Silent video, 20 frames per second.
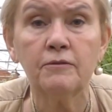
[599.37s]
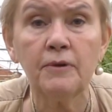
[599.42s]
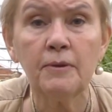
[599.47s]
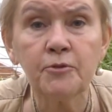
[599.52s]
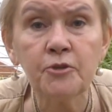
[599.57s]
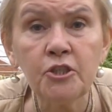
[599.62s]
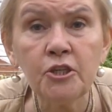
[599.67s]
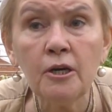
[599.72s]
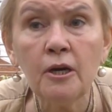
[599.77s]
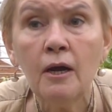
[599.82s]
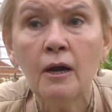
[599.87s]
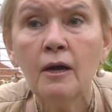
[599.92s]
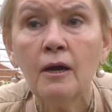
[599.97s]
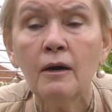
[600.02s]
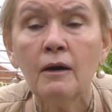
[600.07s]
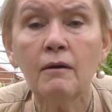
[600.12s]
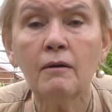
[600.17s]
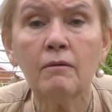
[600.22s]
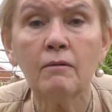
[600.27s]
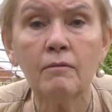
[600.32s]
Вообще,
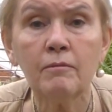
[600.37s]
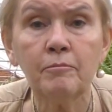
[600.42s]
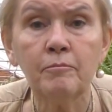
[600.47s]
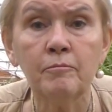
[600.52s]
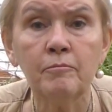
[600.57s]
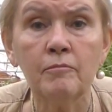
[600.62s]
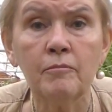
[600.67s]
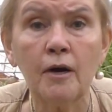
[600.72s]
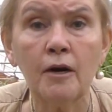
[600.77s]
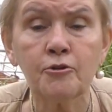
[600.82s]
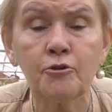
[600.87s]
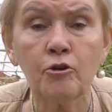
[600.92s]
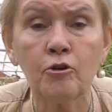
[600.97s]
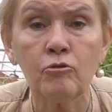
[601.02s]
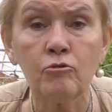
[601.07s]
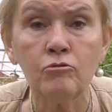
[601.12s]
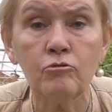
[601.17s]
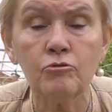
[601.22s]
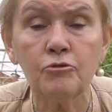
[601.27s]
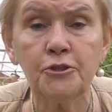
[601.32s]
э,
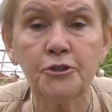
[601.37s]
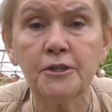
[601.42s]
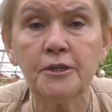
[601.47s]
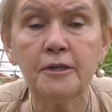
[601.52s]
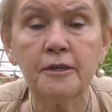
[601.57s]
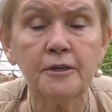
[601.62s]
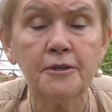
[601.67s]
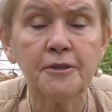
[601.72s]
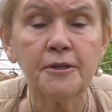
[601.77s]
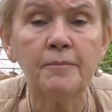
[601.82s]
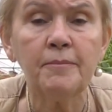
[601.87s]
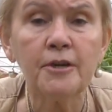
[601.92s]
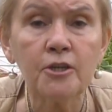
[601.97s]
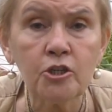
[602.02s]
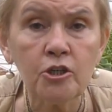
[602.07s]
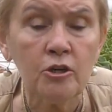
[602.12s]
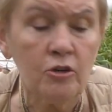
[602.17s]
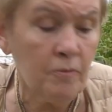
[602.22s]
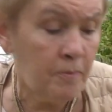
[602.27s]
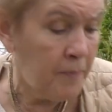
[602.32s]
открою секрет,
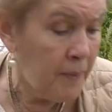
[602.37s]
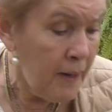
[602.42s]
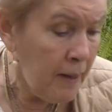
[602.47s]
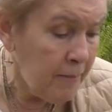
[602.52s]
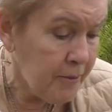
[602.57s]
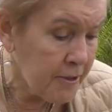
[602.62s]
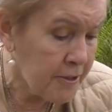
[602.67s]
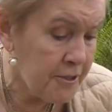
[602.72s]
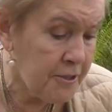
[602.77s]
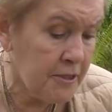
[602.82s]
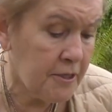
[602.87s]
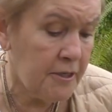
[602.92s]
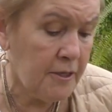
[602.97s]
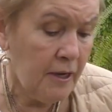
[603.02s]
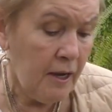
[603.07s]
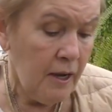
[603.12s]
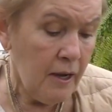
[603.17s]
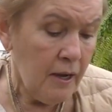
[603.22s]
обожаю папоротники